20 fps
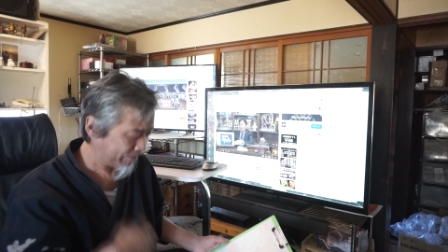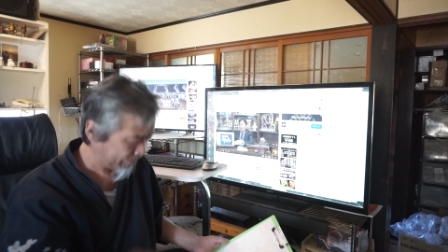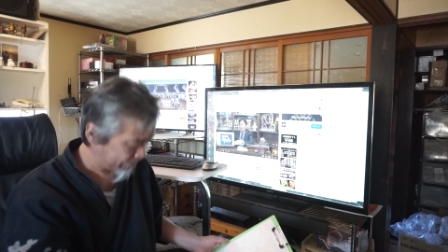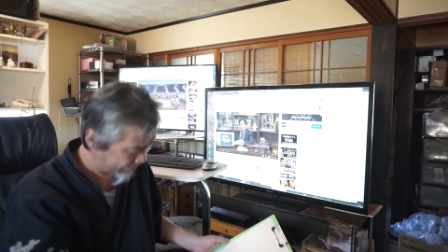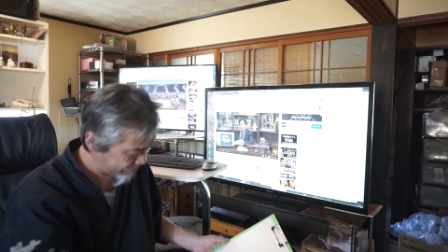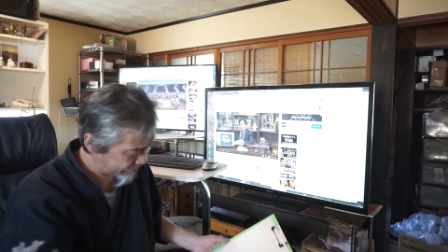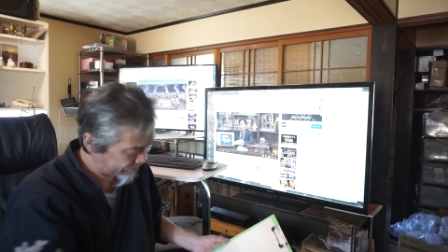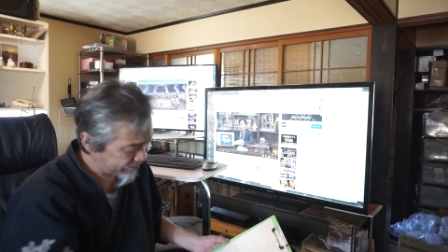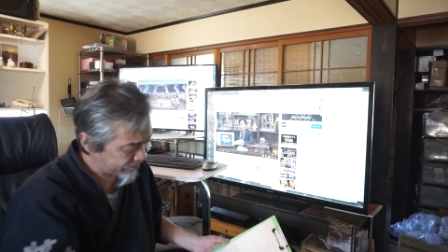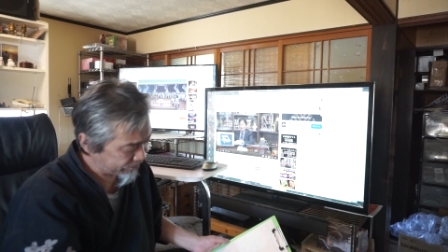う
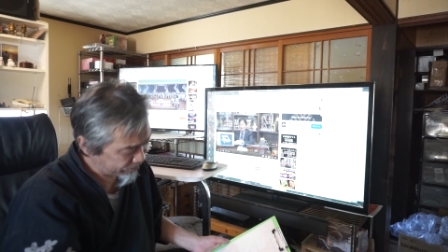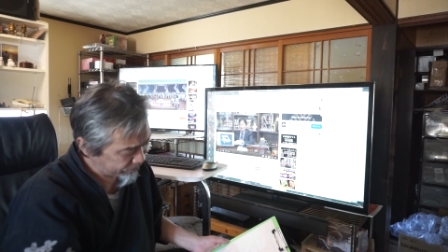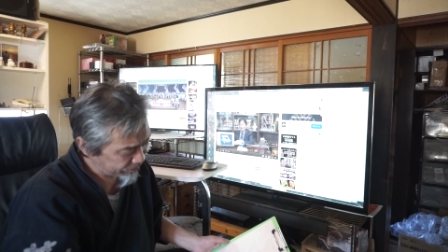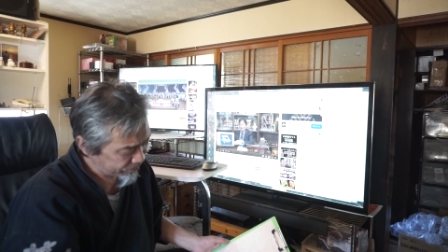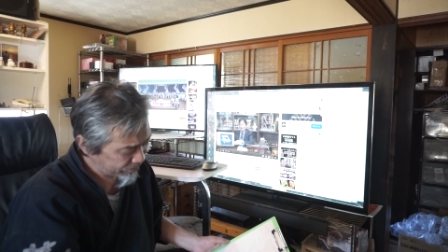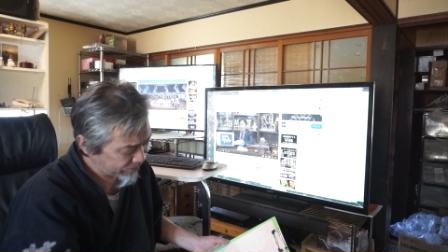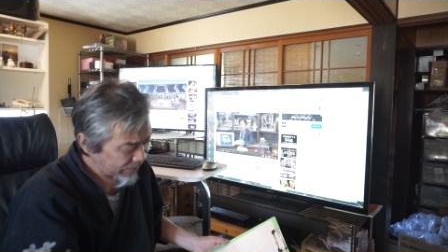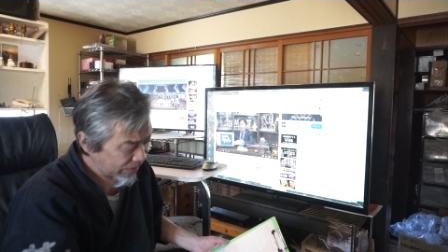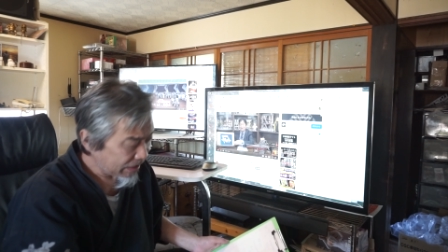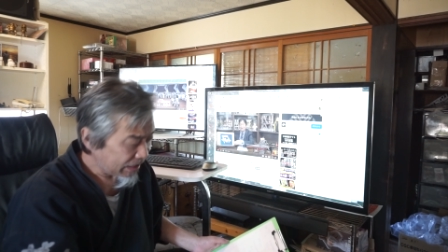ん、
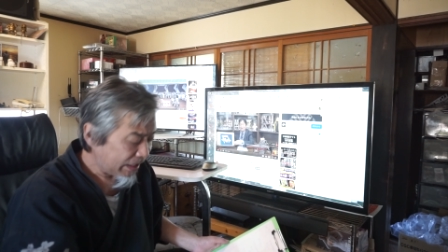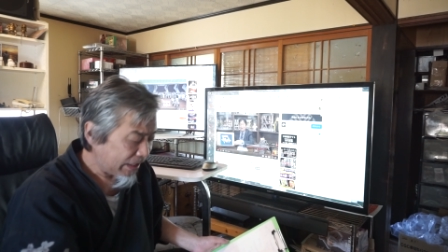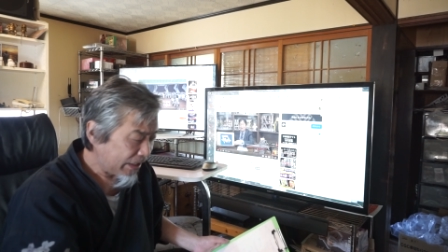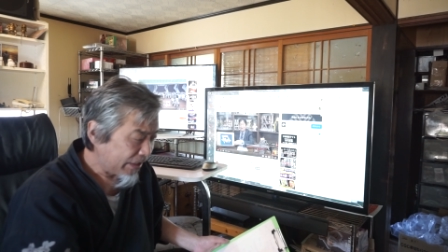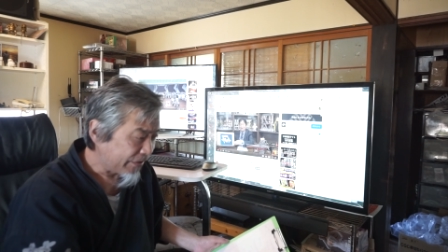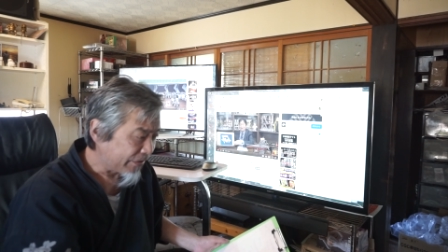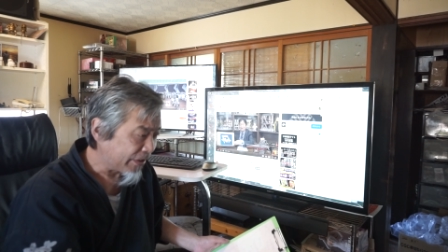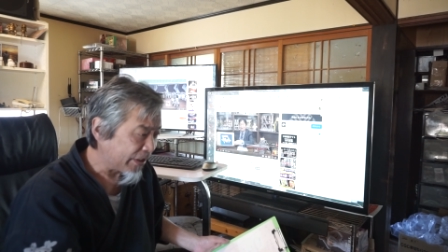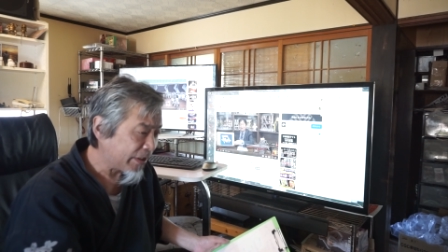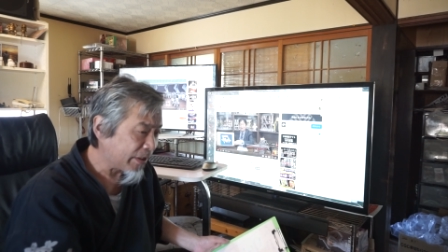
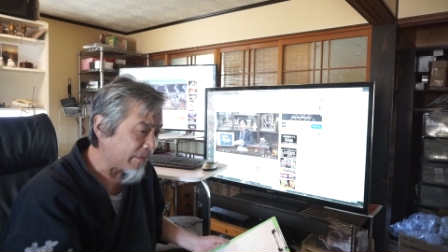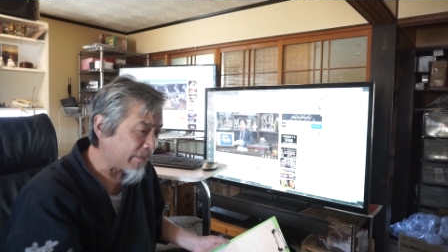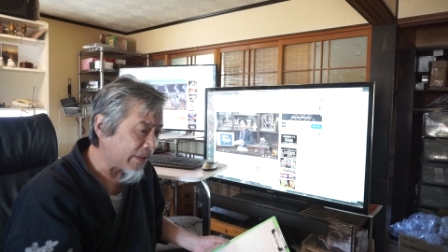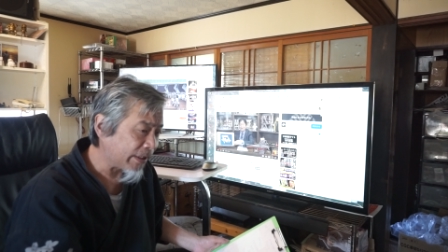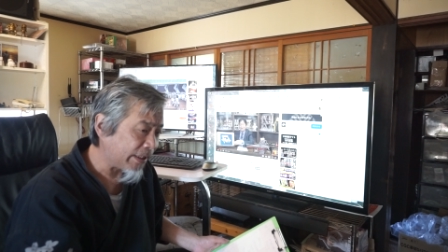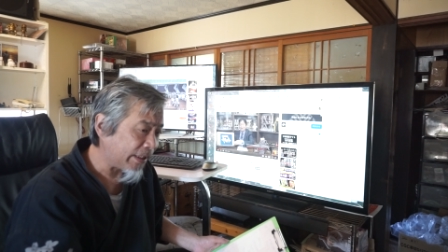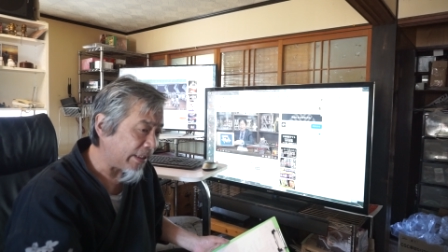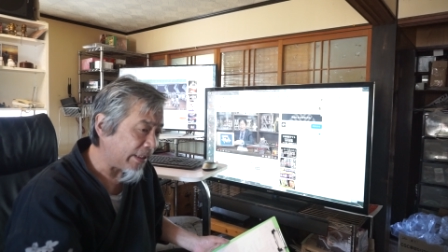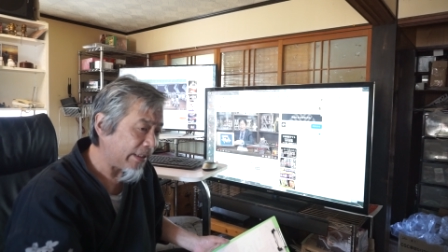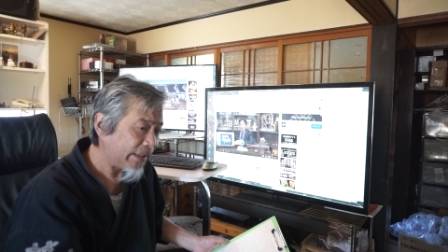ぜひとも
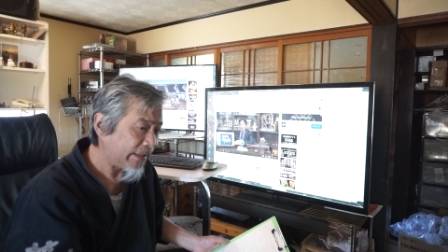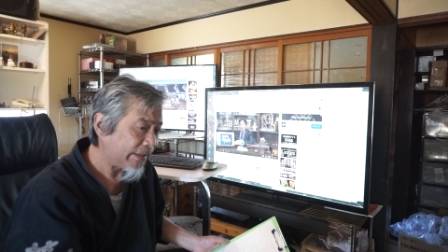ね